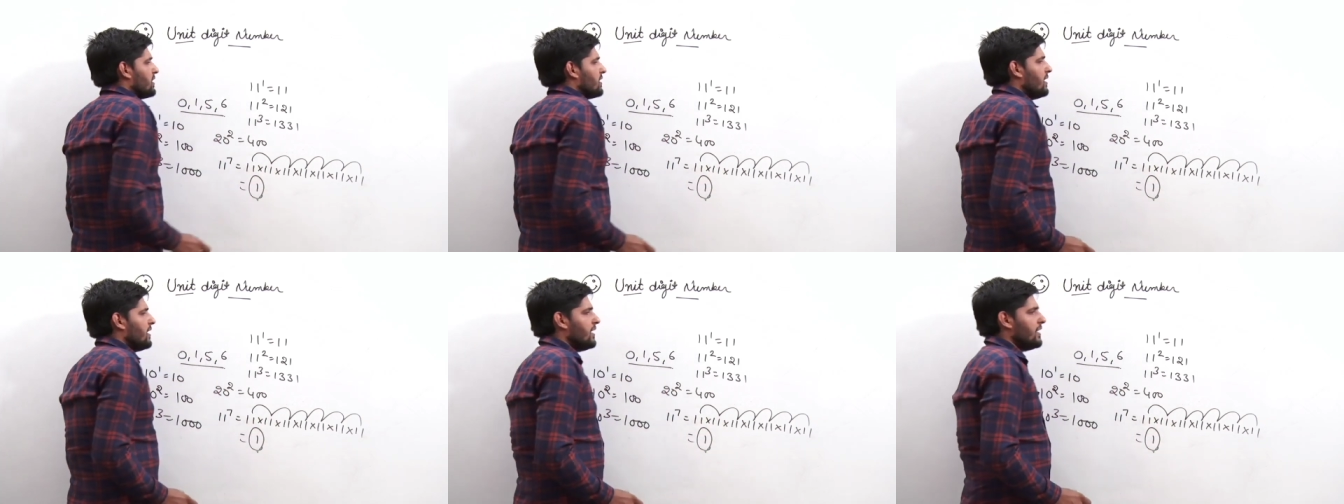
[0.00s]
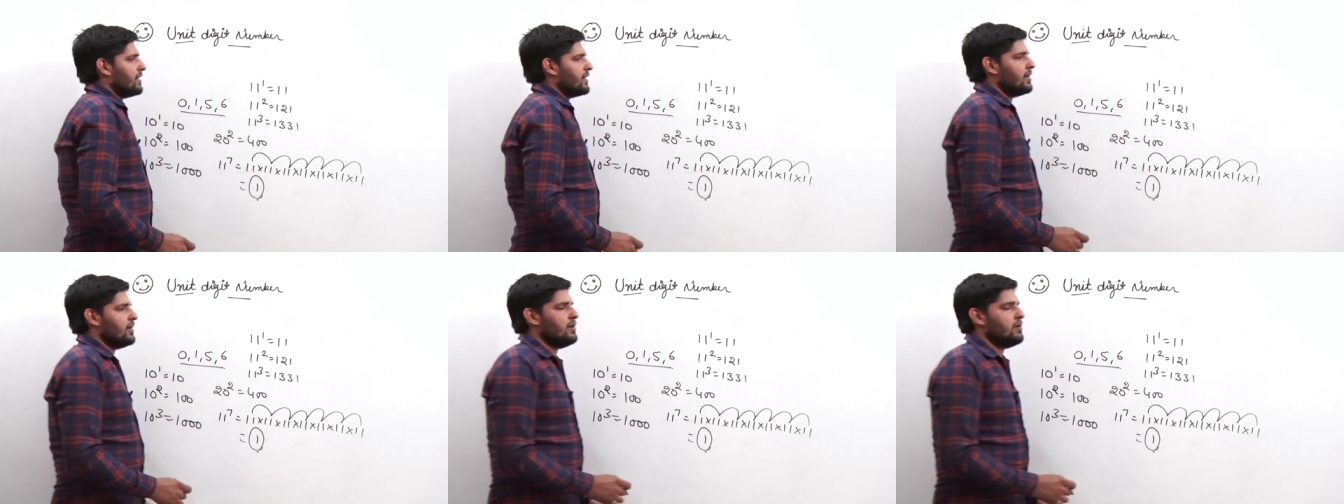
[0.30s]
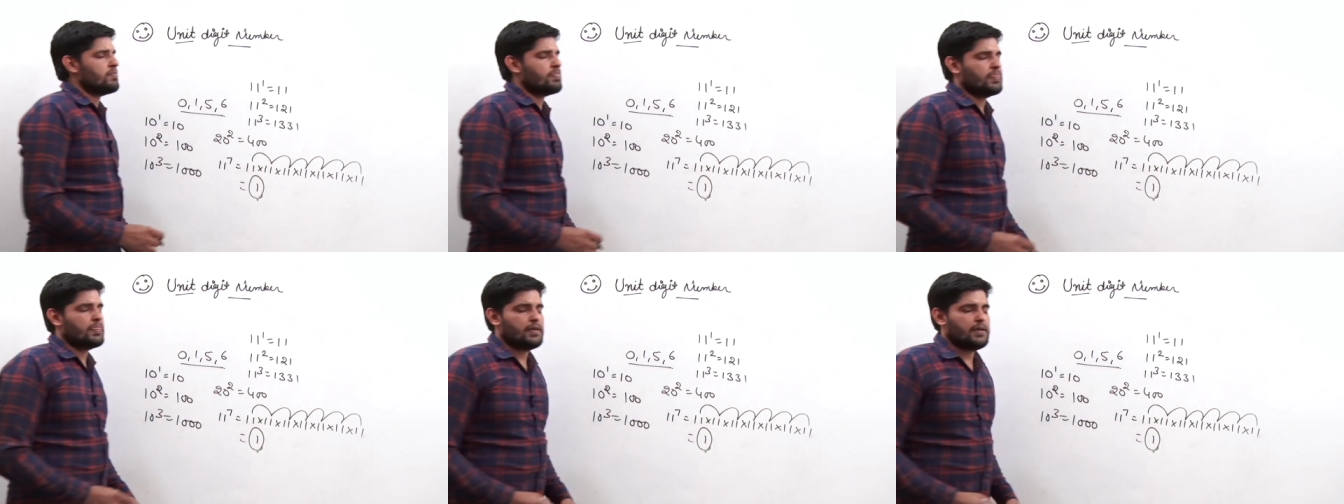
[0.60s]
क्या आएगा
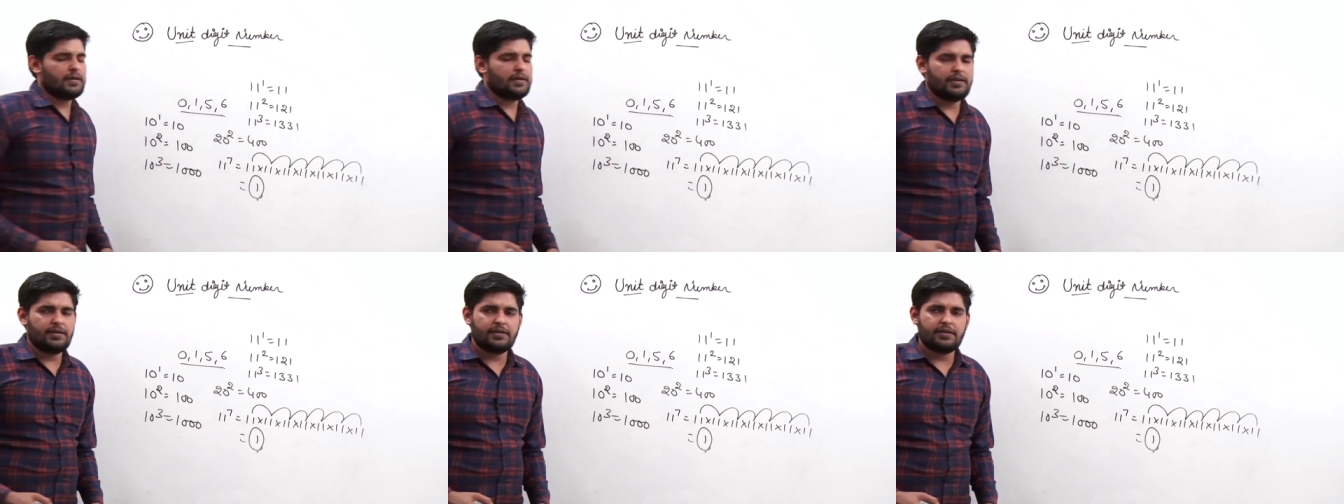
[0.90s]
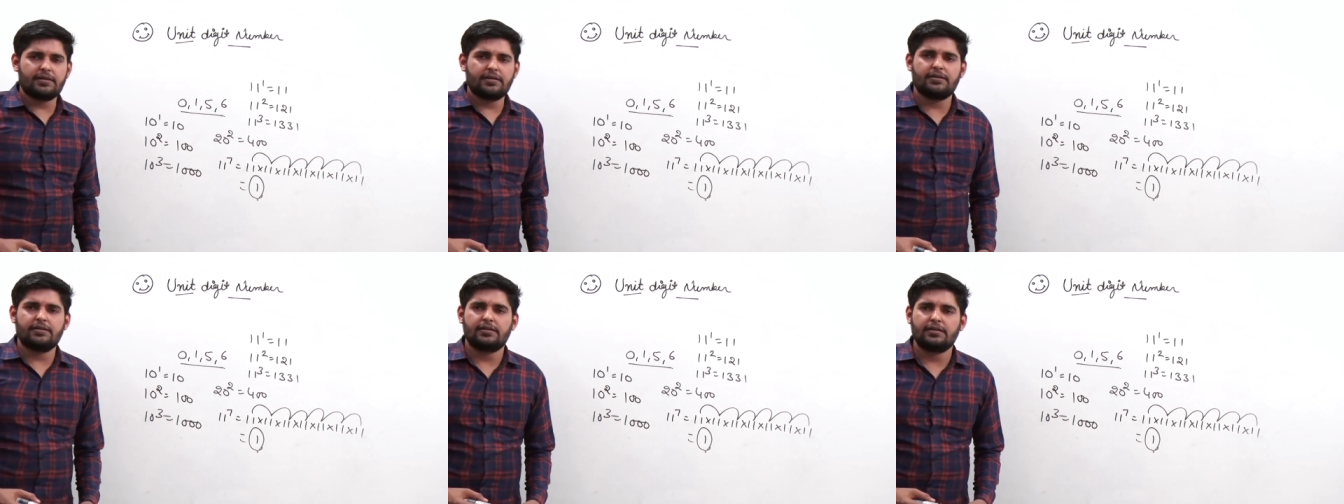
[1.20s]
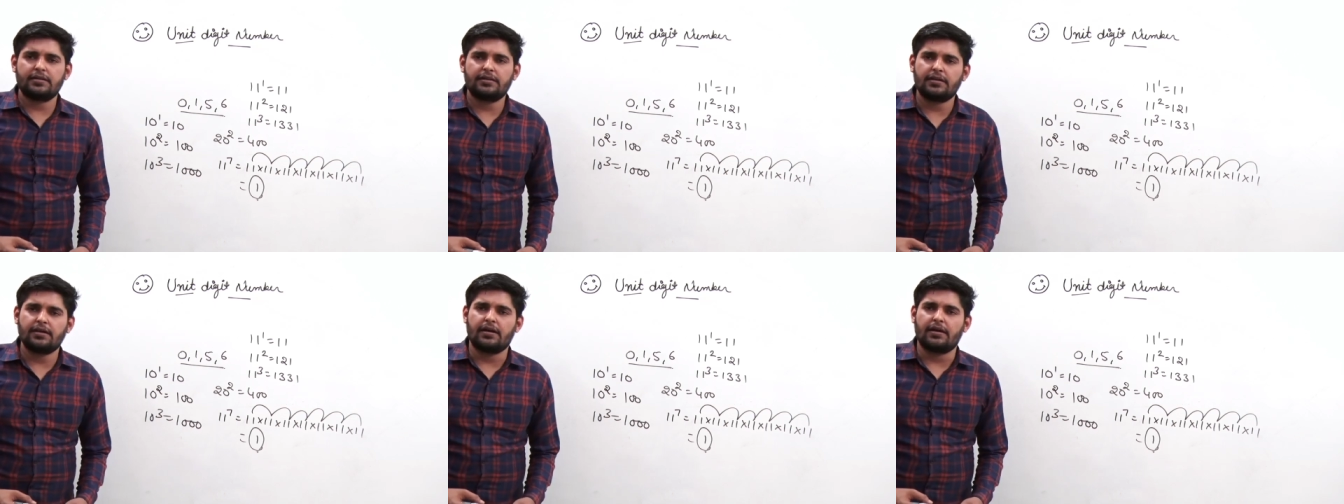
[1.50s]
एक
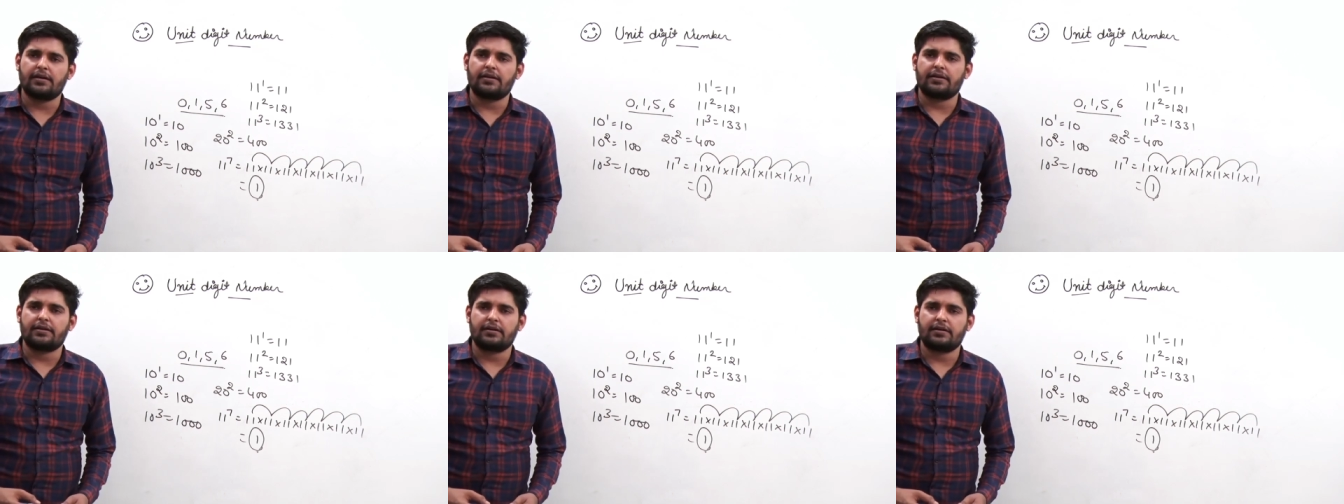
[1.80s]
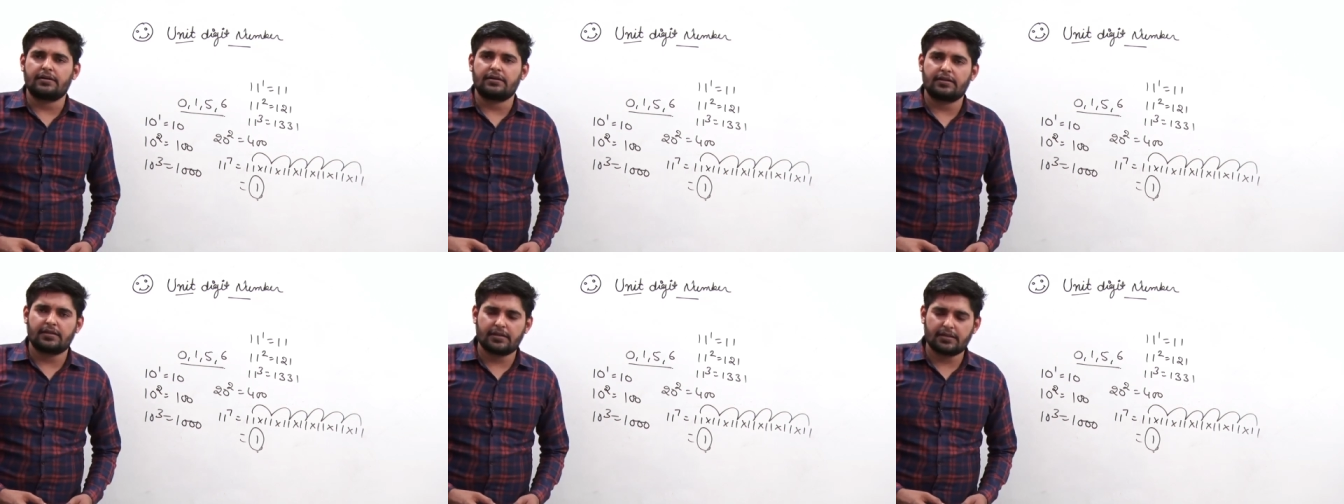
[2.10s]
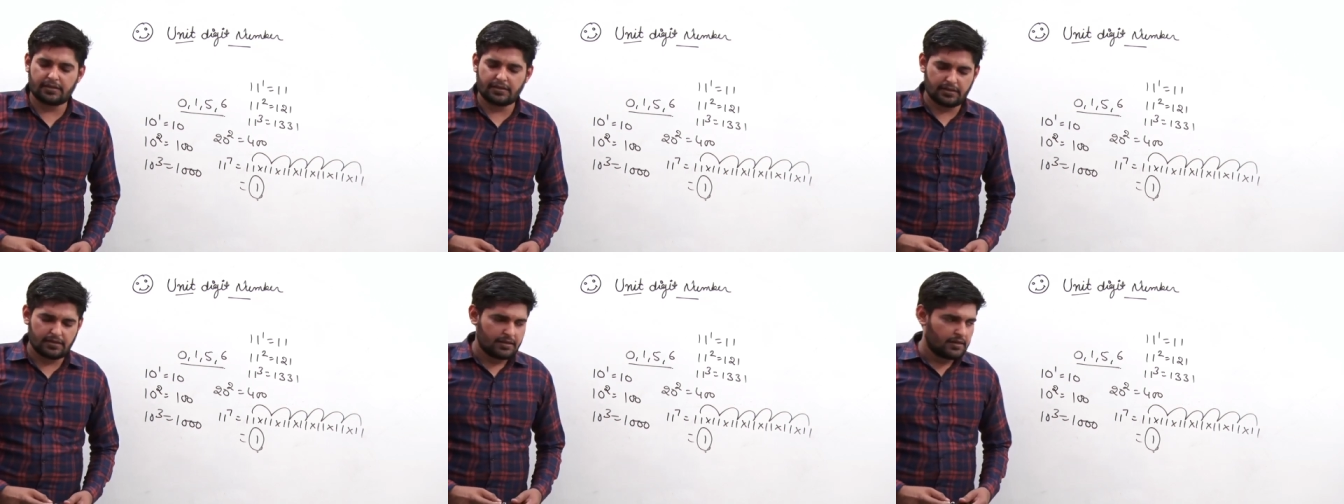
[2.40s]
ही आएगा
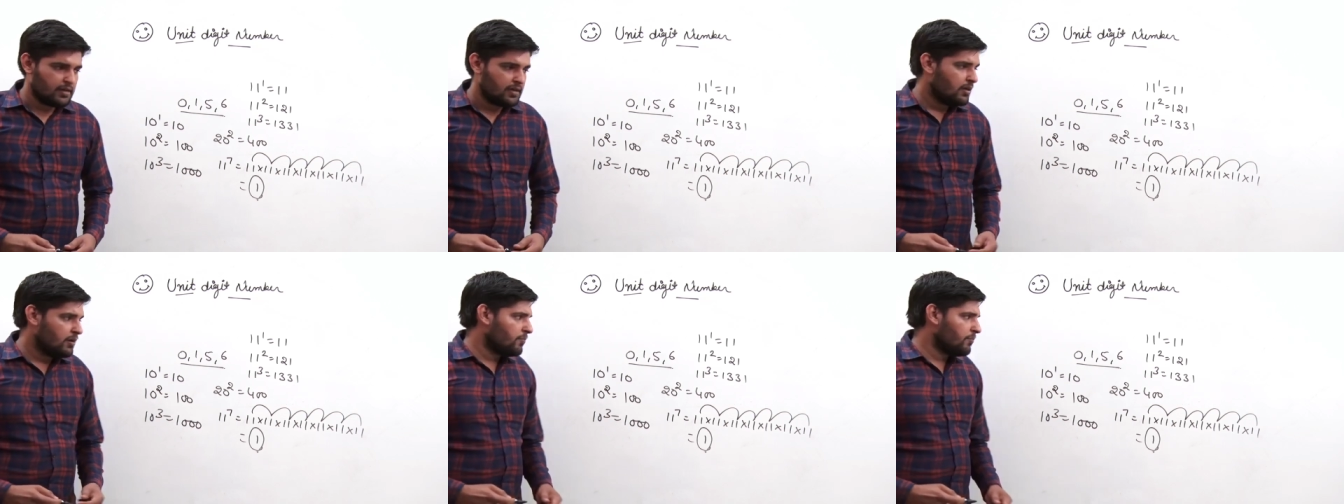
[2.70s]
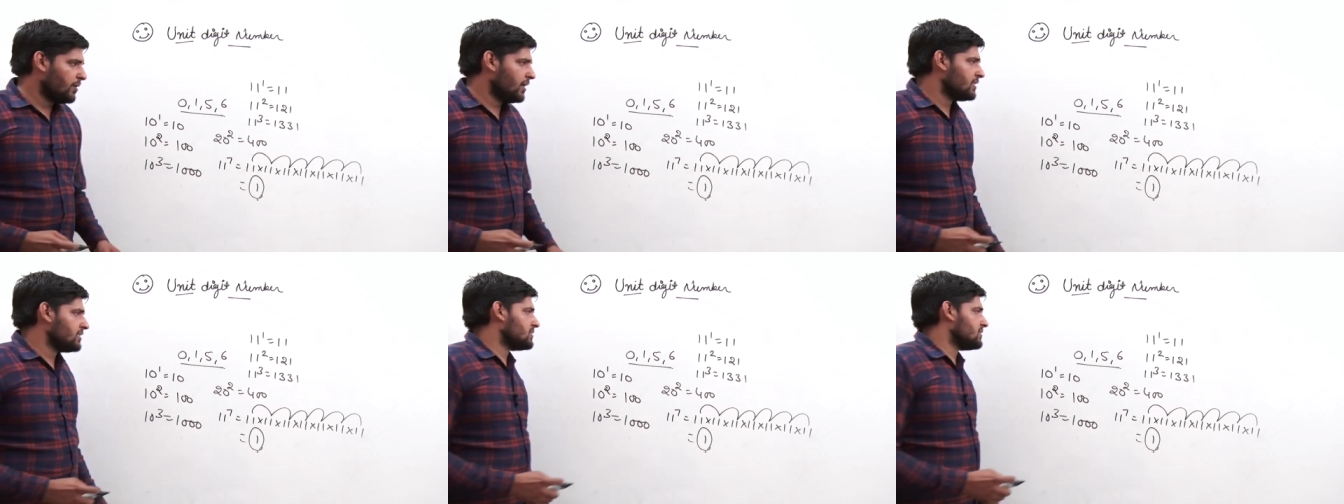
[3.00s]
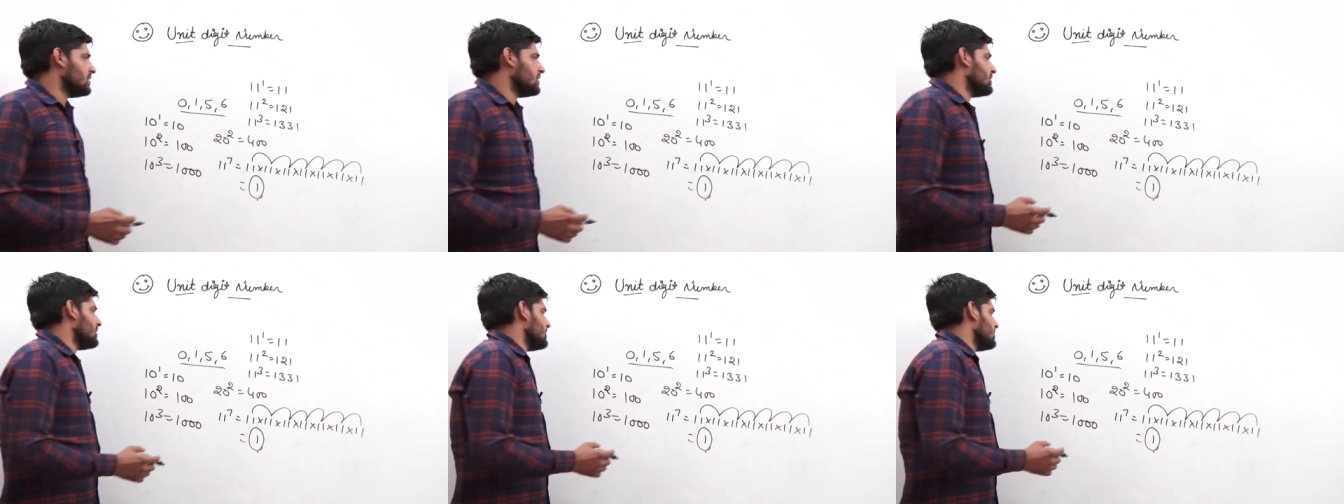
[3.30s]
ठीक है पाँच
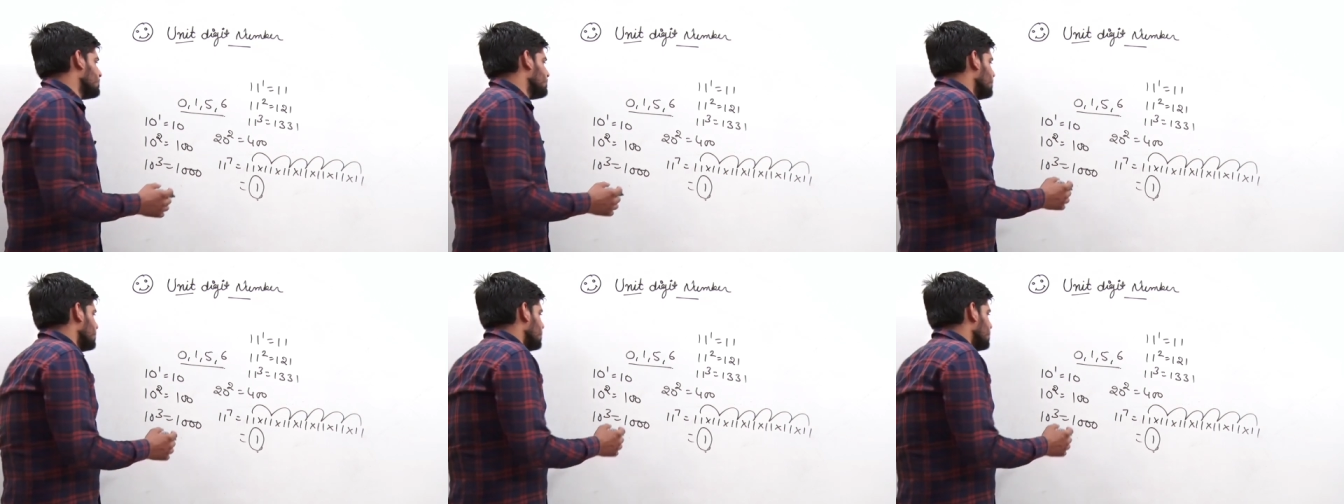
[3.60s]
के केस में